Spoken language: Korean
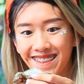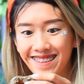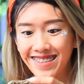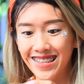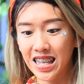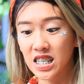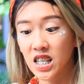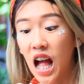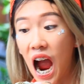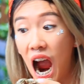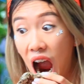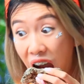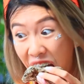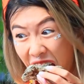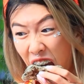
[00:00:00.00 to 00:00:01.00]
맛은
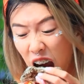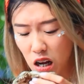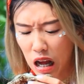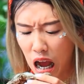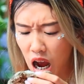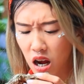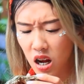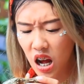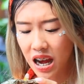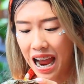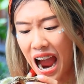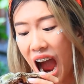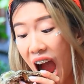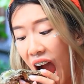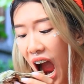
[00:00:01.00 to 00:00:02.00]
괜찮으려나?
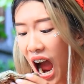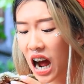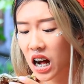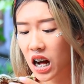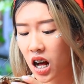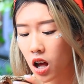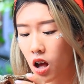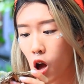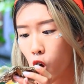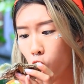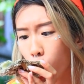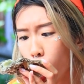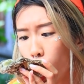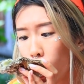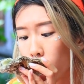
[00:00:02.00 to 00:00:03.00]
굴은 어떻게
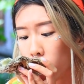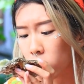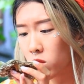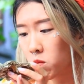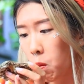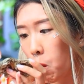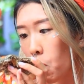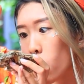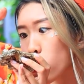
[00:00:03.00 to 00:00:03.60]
먹는 거지?